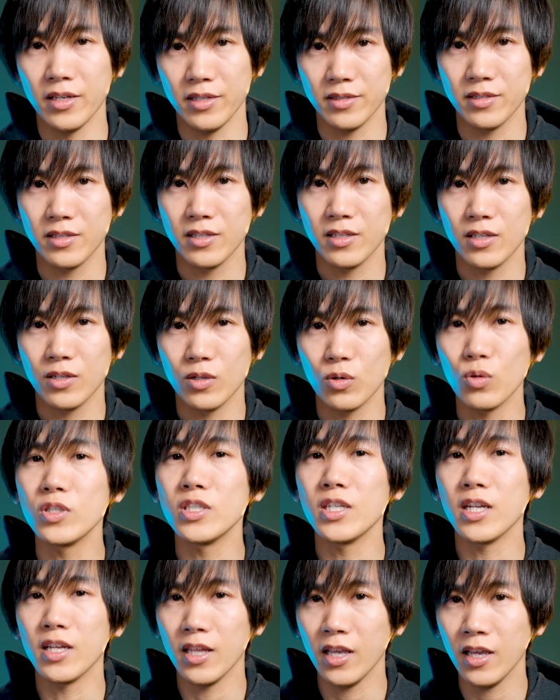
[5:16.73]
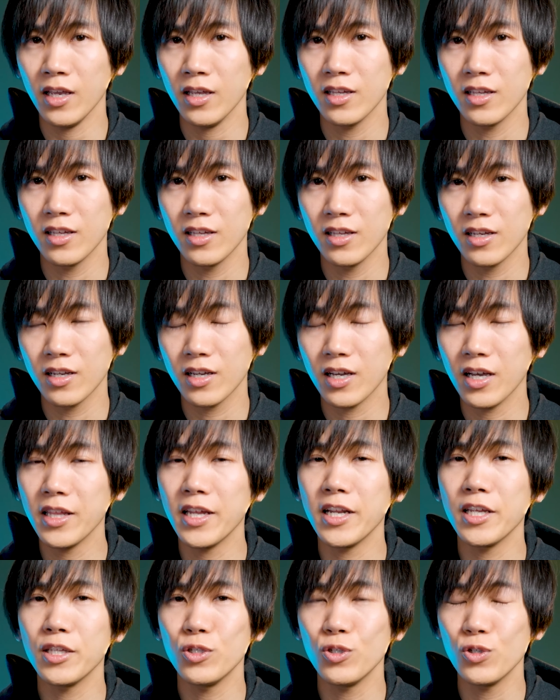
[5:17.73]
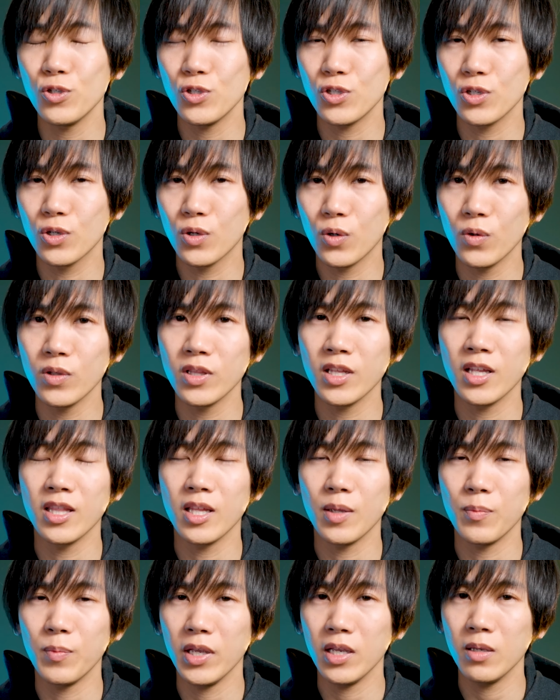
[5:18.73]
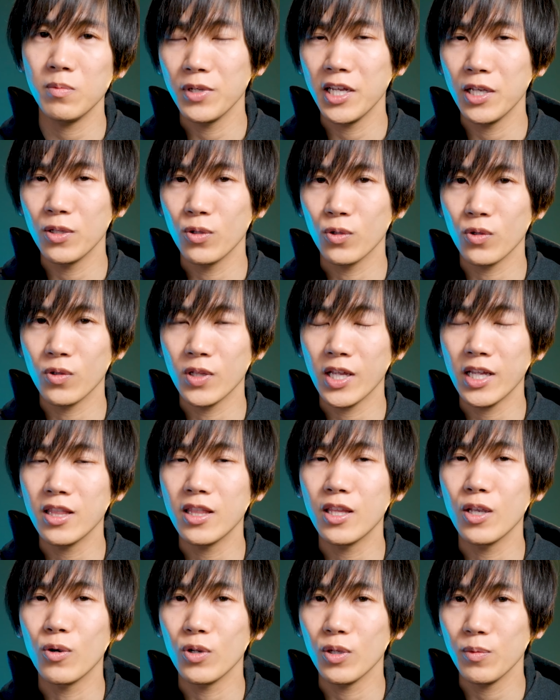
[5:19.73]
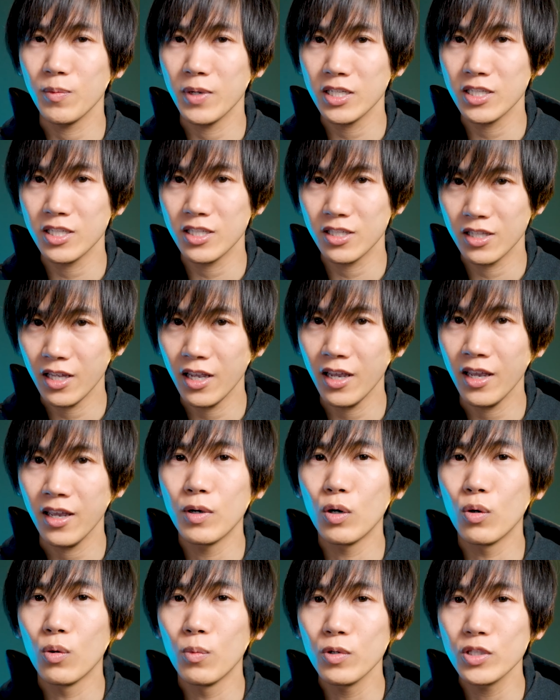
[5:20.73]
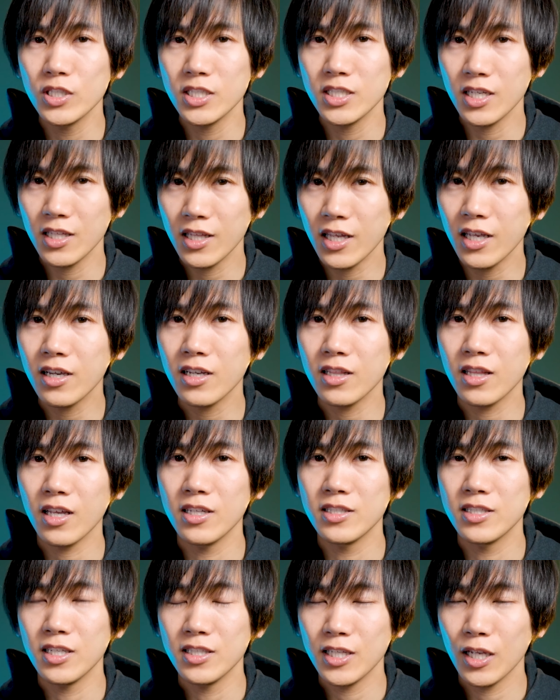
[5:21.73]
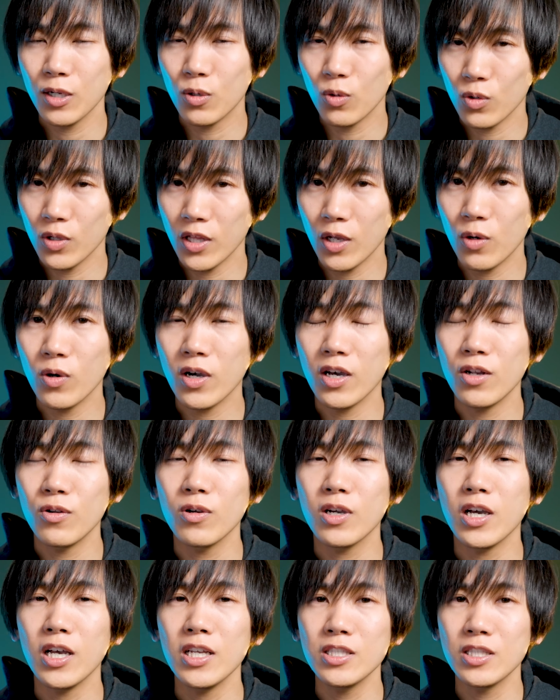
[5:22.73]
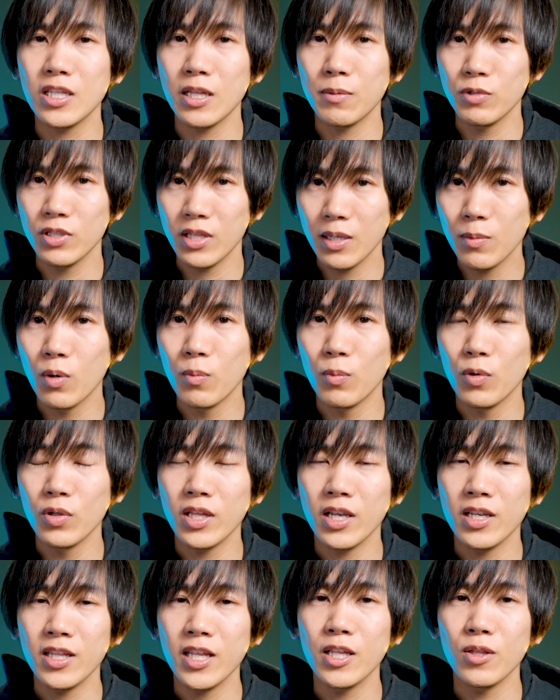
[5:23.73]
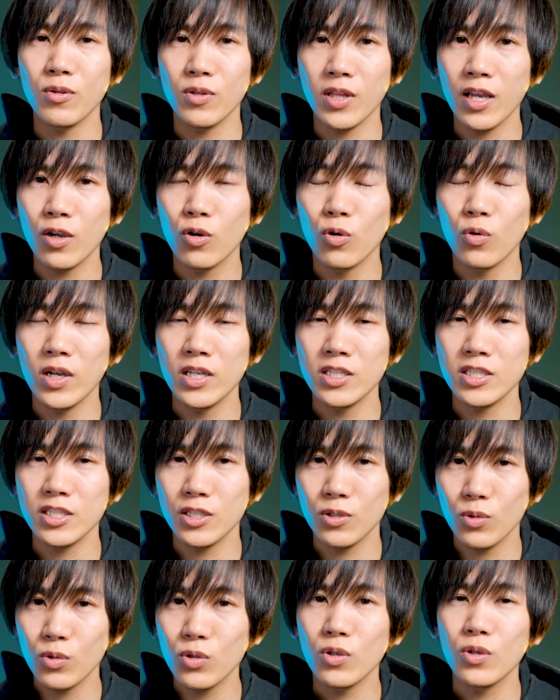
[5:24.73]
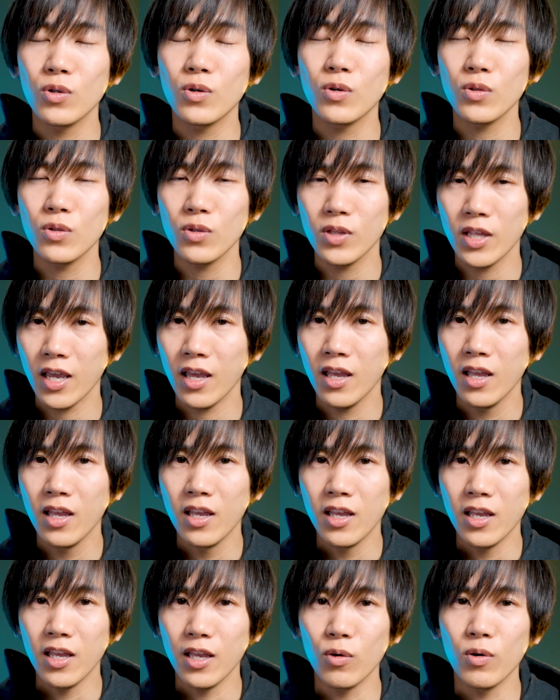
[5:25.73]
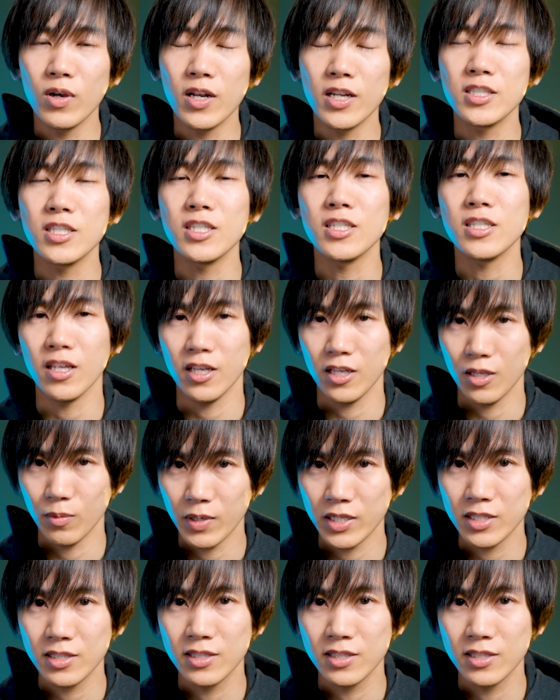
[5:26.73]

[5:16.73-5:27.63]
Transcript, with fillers: いこちらねかなり入手困難なベイブレードとなっておりまして、まあ、お持ちじゃない方は全然ここね他のカスタムでも問題ないのでご安心をということでお話ししていきま